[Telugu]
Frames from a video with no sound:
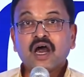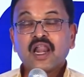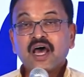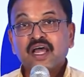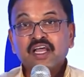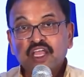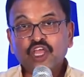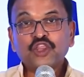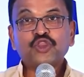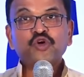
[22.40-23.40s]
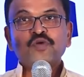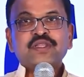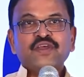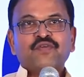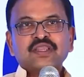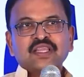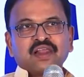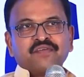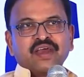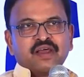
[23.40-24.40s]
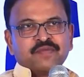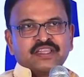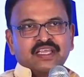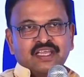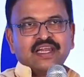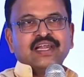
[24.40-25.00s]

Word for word: అలా ఎంతో మంది వందల వేల మంది